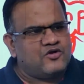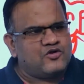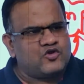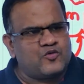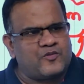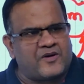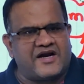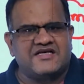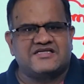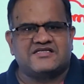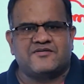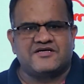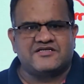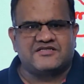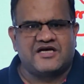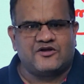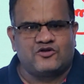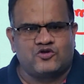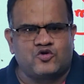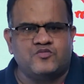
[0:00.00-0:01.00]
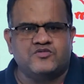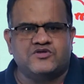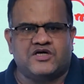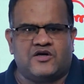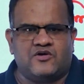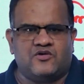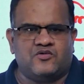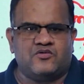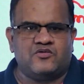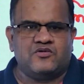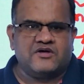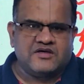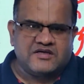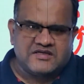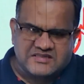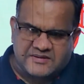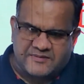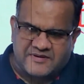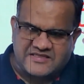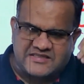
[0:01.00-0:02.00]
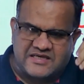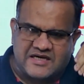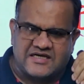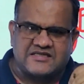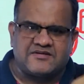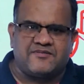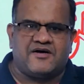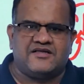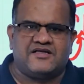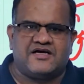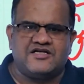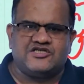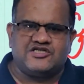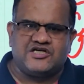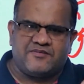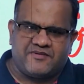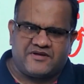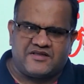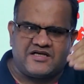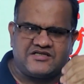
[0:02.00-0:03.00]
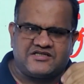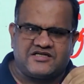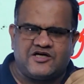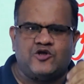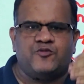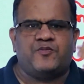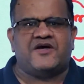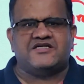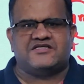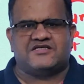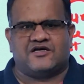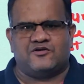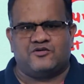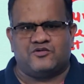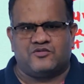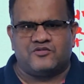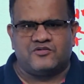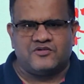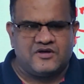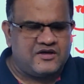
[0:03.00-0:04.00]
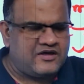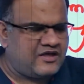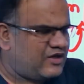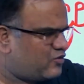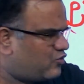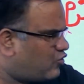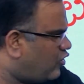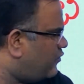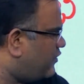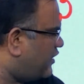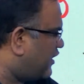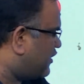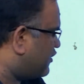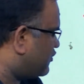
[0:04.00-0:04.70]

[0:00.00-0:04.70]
तुम्हारी समस्याएं तुम जानो समस्या का समाधान चाहिए मदद चाहिए तो पैसा दो कुल मिलाकर